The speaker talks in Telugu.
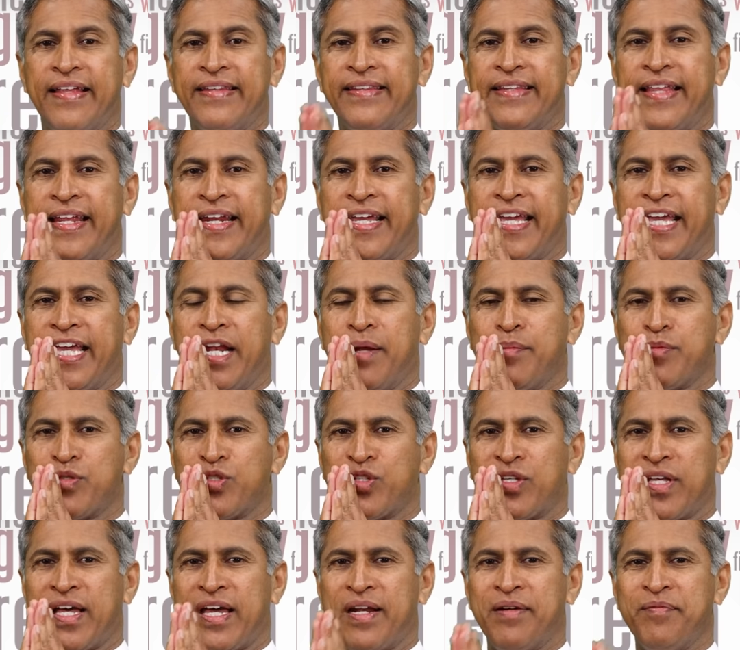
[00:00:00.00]
అందరికీ
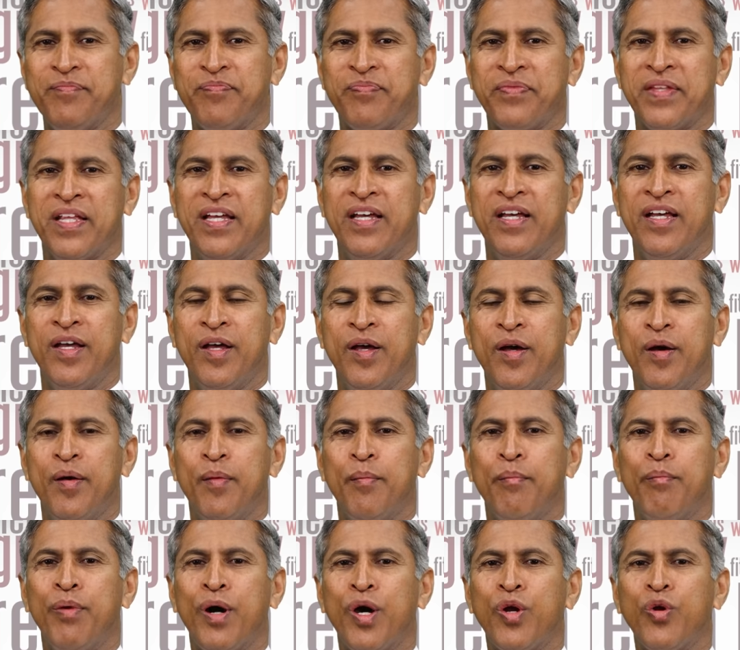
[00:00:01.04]
నమస్కారం
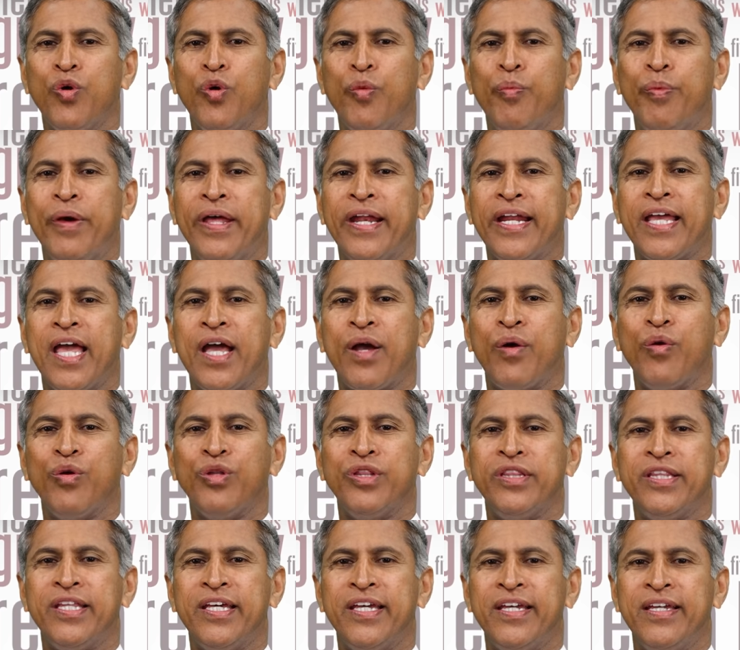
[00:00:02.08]
బరువు పెరిగే
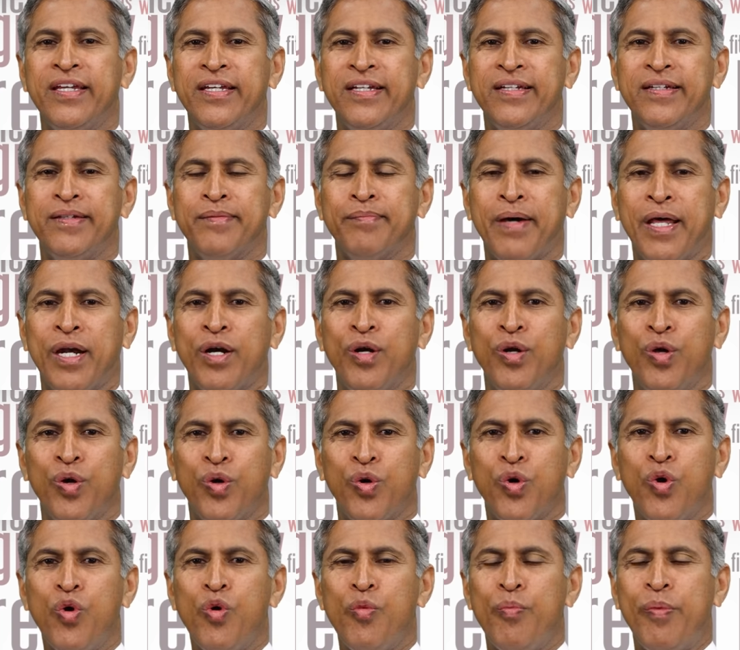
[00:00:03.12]
కొద్దీ మనలో
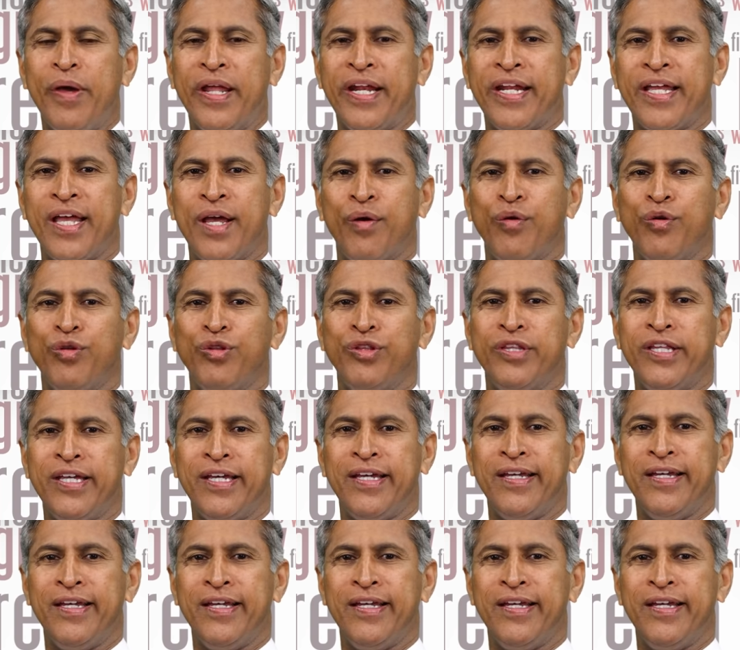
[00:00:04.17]
కొవ్వు పెరిగే కొద్దీ